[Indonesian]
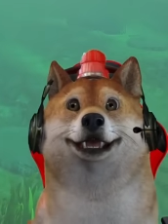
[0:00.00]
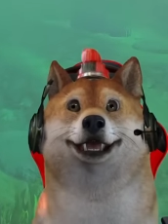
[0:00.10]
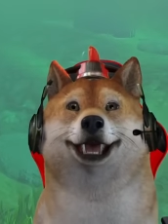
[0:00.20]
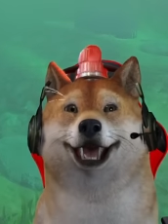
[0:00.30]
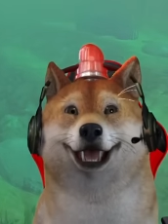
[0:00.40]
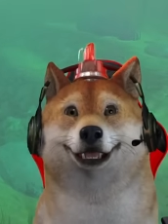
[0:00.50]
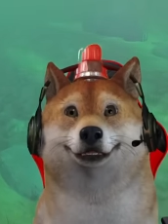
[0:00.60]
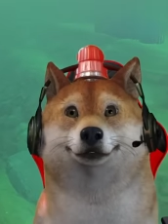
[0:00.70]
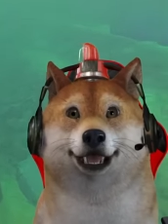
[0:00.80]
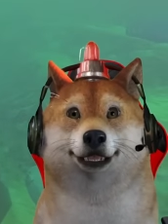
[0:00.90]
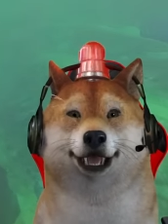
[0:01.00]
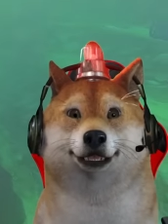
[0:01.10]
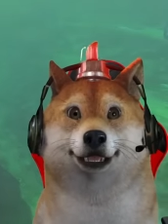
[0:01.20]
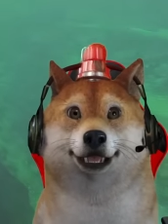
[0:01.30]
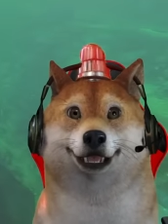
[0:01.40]
ahead. Bro, bro,
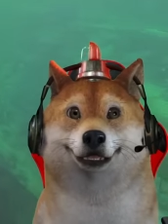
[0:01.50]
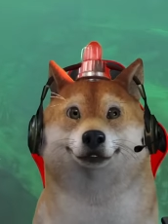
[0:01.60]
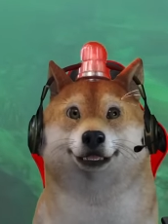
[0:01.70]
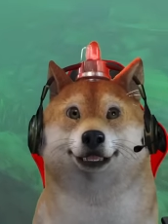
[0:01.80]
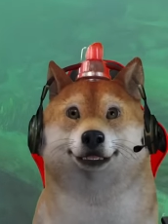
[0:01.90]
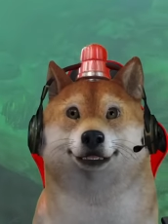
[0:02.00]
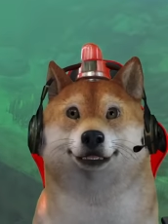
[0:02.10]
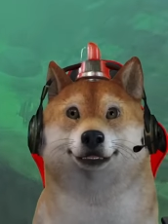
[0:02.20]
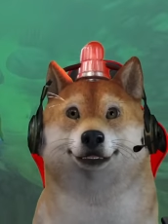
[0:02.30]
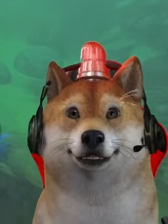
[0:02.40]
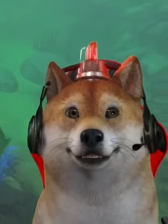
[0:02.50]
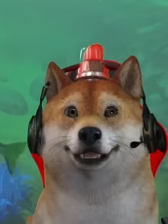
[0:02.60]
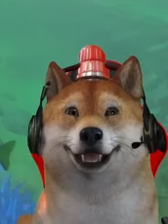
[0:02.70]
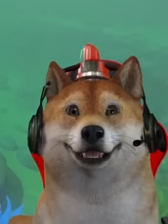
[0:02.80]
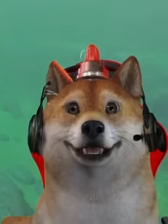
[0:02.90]
bro, danger, bro.
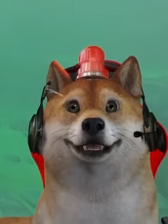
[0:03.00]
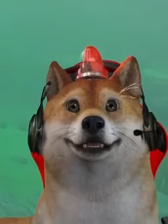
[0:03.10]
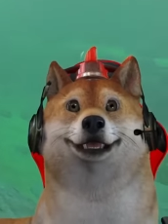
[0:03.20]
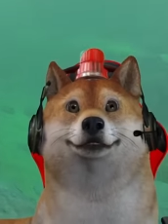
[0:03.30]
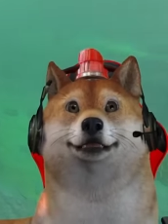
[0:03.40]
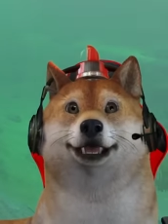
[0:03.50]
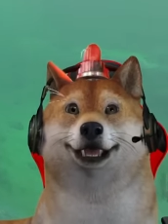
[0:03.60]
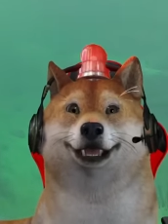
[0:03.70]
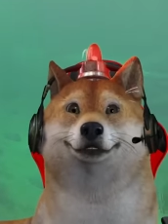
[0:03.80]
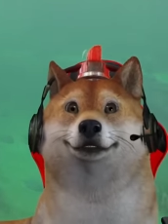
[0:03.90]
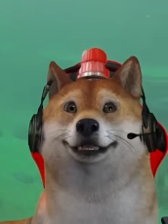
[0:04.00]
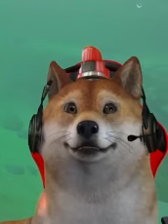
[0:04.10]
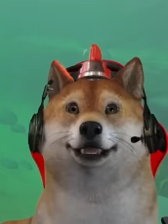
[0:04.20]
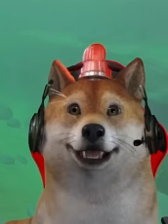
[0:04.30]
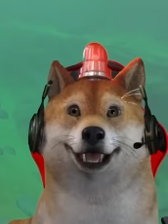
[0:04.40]
Jangan-jangan ke sini, bro. Nanti ke bawah
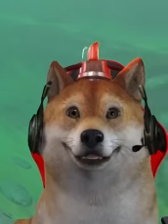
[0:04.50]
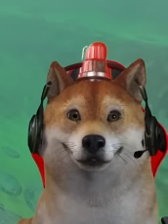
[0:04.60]
arus kita.